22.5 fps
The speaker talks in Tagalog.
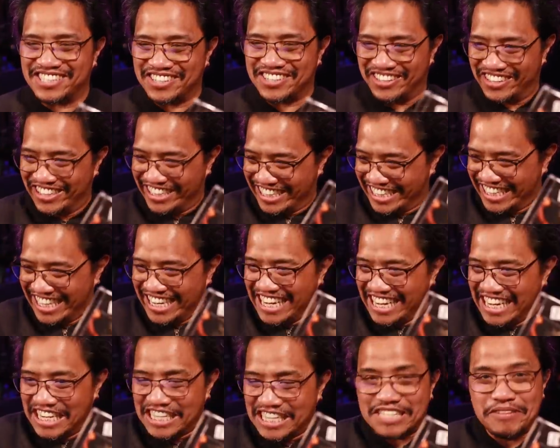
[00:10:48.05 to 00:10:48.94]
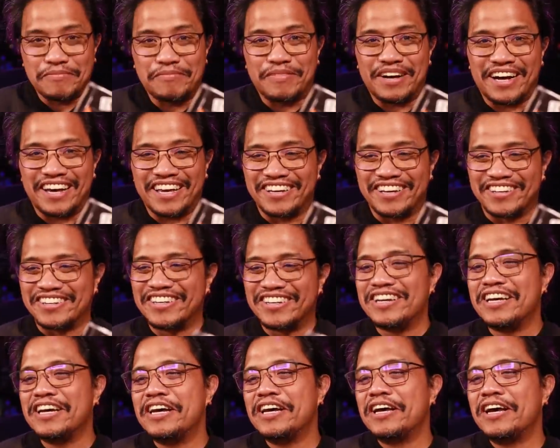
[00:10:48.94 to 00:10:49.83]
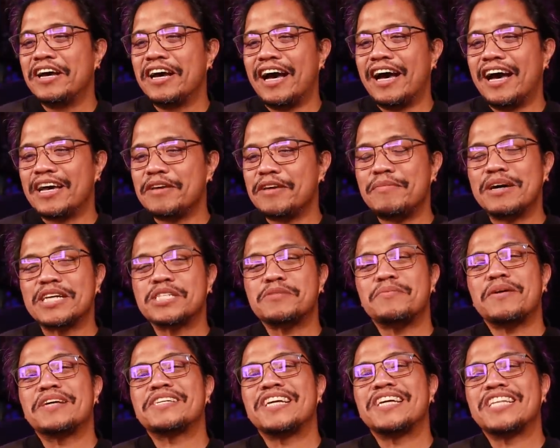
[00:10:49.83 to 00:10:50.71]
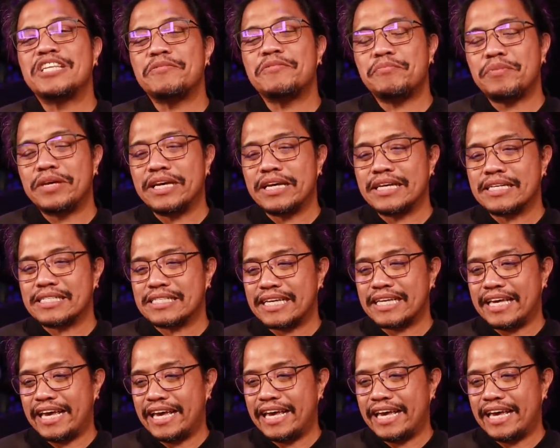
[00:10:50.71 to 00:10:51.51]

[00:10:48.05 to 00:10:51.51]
so, saan ba kayo? Ang ibang specialty picks,